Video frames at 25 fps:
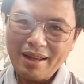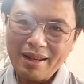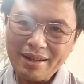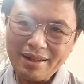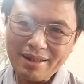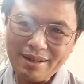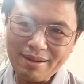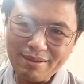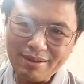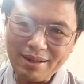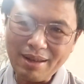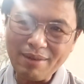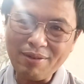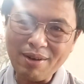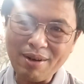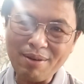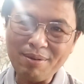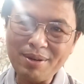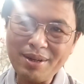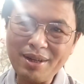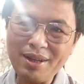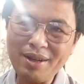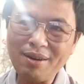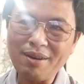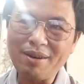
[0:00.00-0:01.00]
sau giải
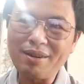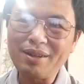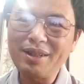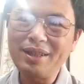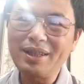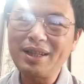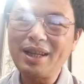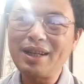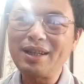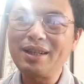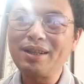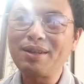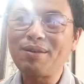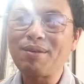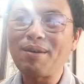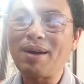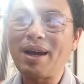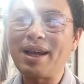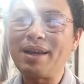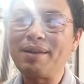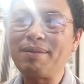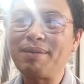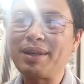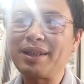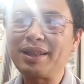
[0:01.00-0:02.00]
phóng thì họ đi ra nước
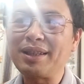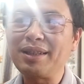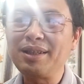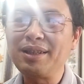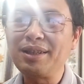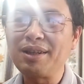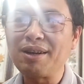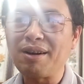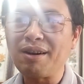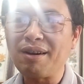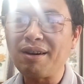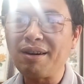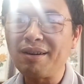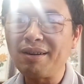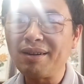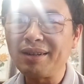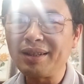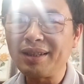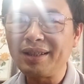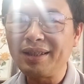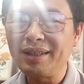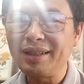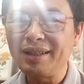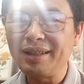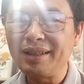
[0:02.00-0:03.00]
ngoài mà từ đó
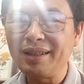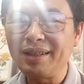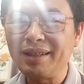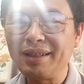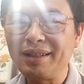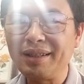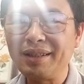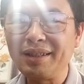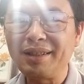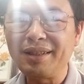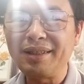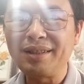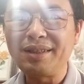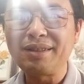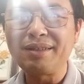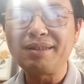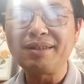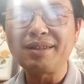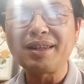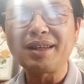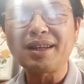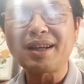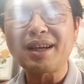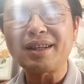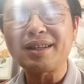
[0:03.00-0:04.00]
thì giữ
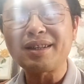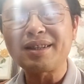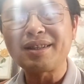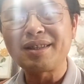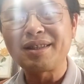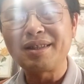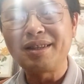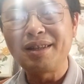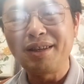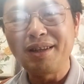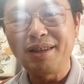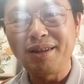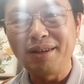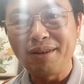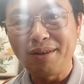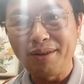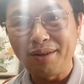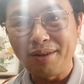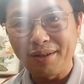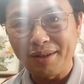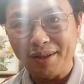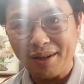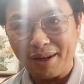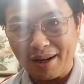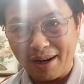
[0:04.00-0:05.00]
cái cách nhìn
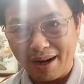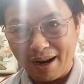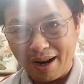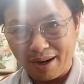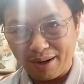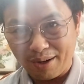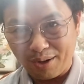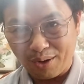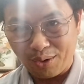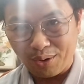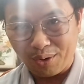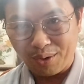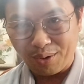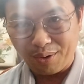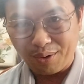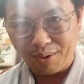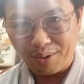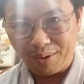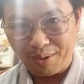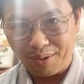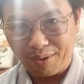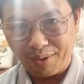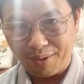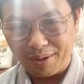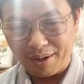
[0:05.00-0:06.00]
rất là
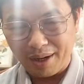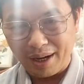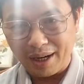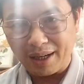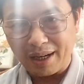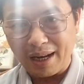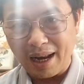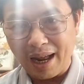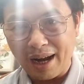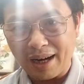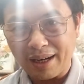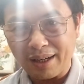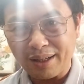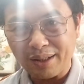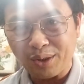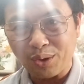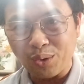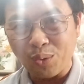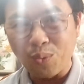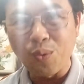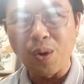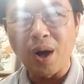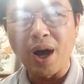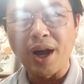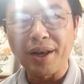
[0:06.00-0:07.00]
lệch lạc
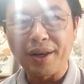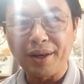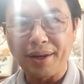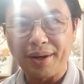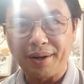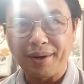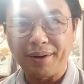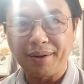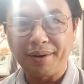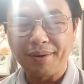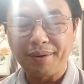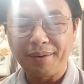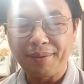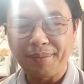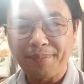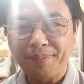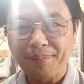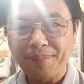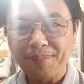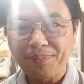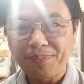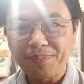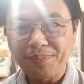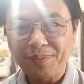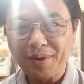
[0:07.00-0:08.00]
thù hận
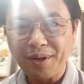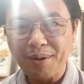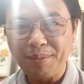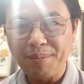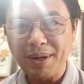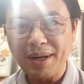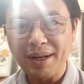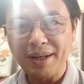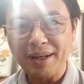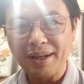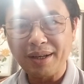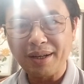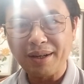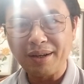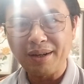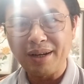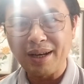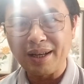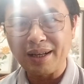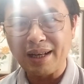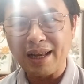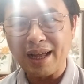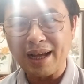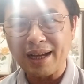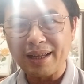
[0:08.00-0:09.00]
không biết là
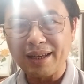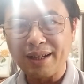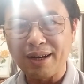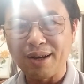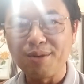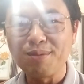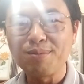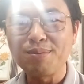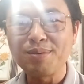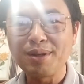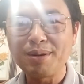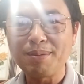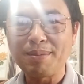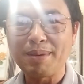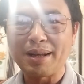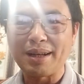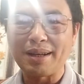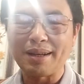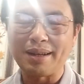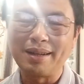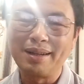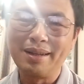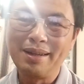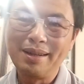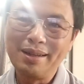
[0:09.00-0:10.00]
lệch lạc hay không nhưng
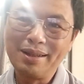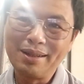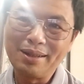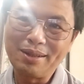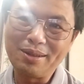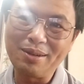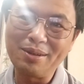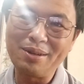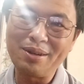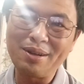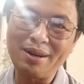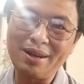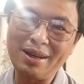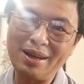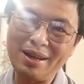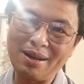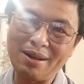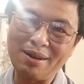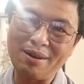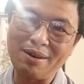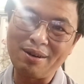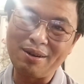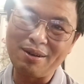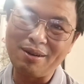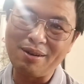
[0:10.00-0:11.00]
mà tôi nói là
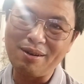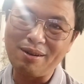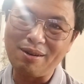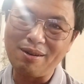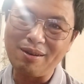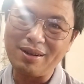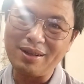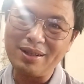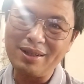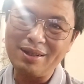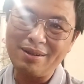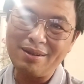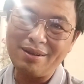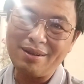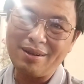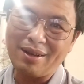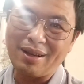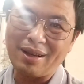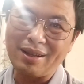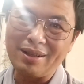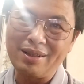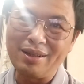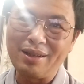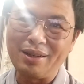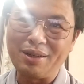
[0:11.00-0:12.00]
họ có cái giữ
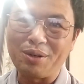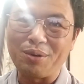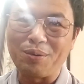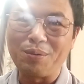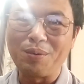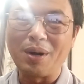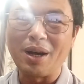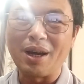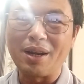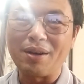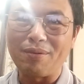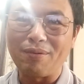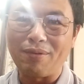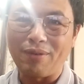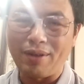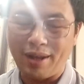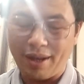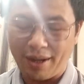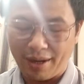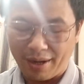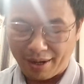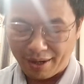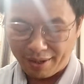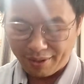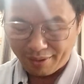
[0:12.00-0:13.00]
cái nhìn thù hận
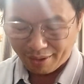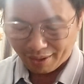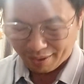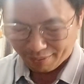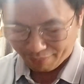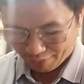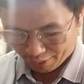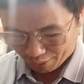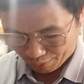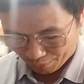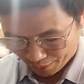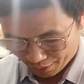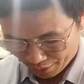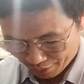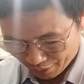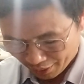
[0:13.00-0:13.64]
về đất nước về quê